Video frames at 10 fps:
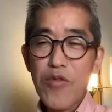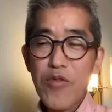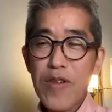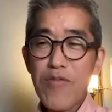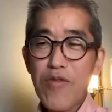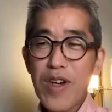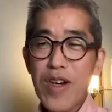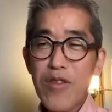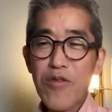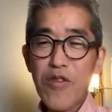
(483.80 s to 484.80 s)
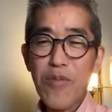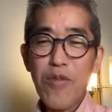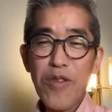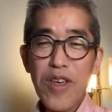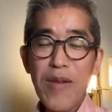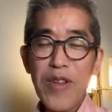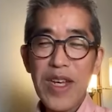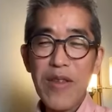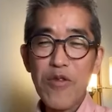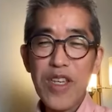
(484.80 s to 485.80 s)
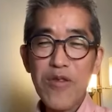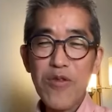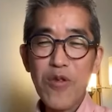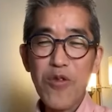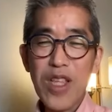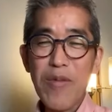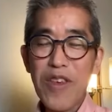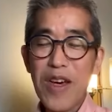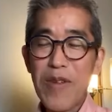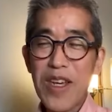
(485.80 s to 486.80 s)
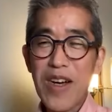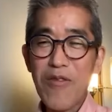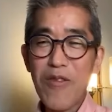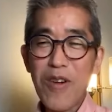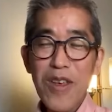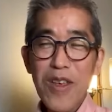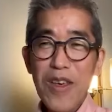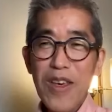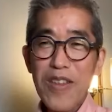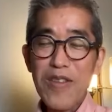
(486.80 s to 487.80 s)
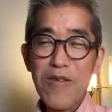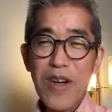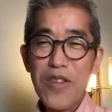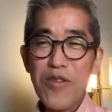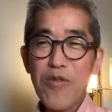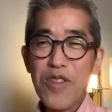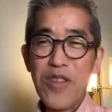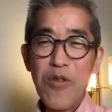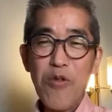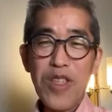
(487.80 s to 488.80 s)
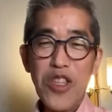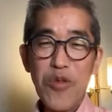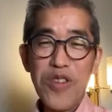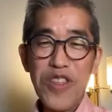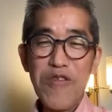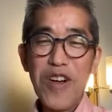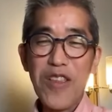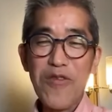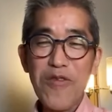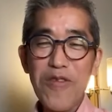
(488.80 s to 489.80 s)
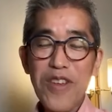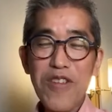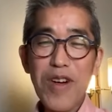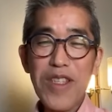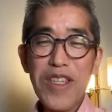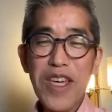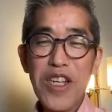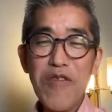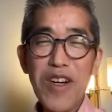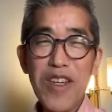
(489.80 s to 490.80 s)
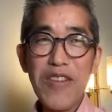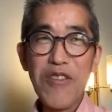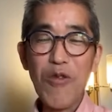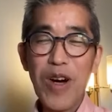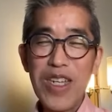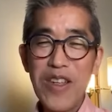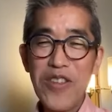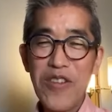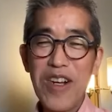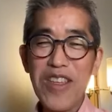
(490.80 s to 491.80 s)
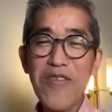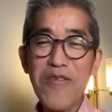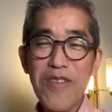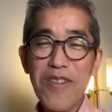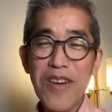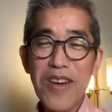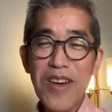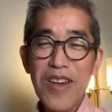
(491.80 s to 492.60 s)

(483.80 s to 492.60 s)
でもトランプはその一方でアメリカの製造業のためにアメリカの通貨強すぎるの良くないとも言ってるわけでしょ。で、加えて権利は低い方がいいって言ってるわけでしょ。